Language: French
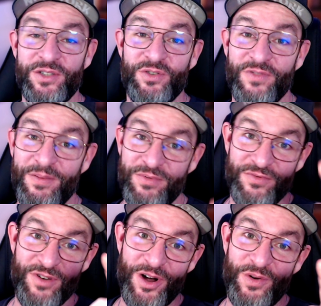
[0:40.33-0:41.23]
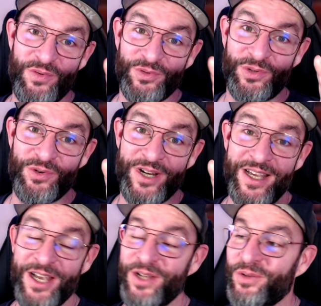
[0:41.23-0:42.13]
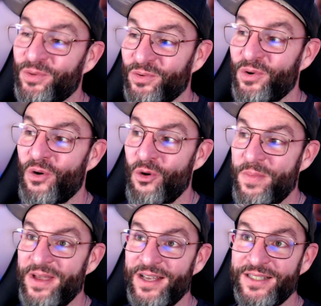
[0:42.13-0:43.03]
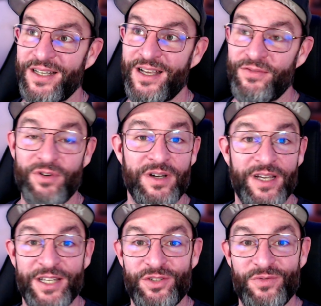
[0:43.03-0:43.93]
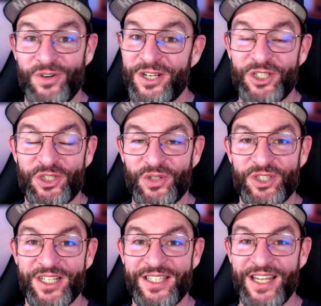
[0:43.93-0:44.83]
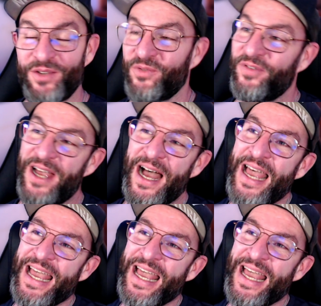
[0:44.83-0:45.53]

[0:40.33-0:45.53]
Tu vas pouvoir contrôler ton OBS à la voix et tu vois changer de scène ou faire